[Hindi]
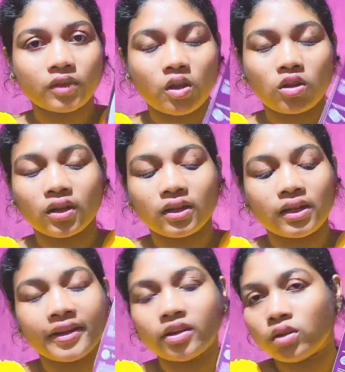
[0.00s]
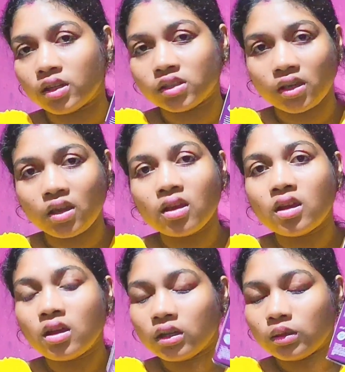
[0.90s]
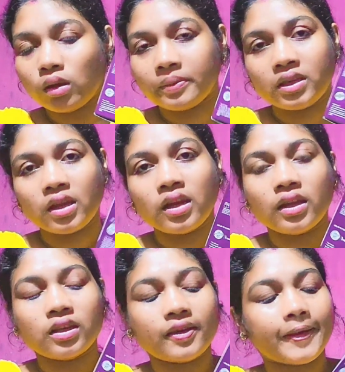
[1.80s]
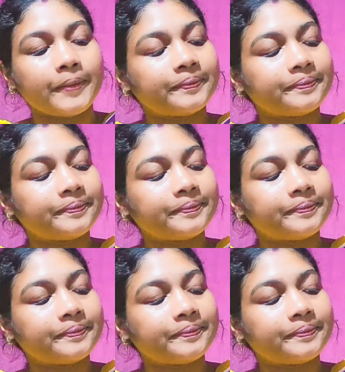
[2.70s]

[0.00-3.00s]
और एक लाइट होना चाहिए तो हम ये ले लिए हैं